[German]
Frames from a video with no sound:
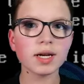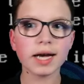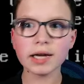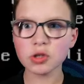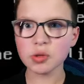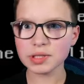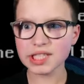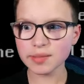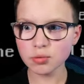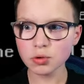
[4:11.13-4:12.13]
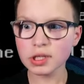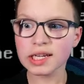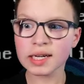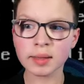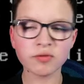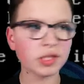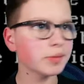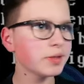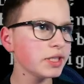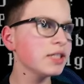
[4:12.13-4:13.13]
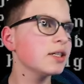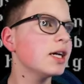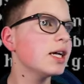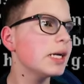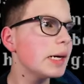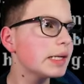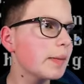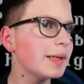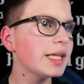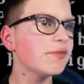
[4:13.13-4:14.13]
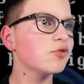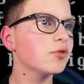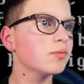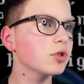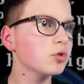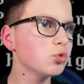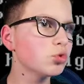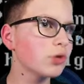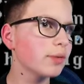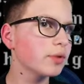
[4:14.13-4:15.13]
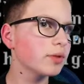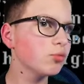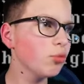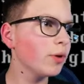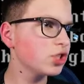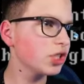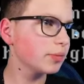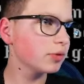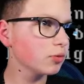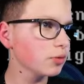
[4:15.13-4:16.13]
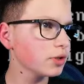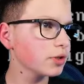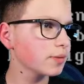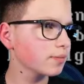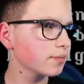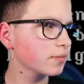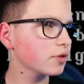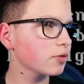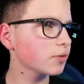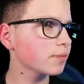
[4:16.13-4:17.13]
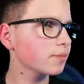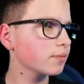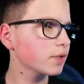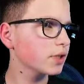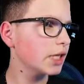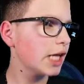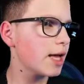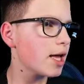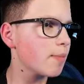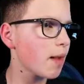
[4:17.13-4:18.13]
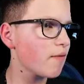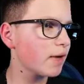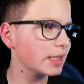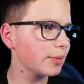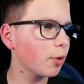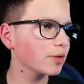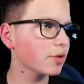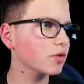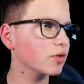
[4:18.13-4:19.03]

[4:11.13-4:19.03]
An eurem PC bootet ihr dann von dem Stick. Dann werdet ihr vom GNU Grub Boot Manager begrüßt. So. Im Anfang ist ein Proxmox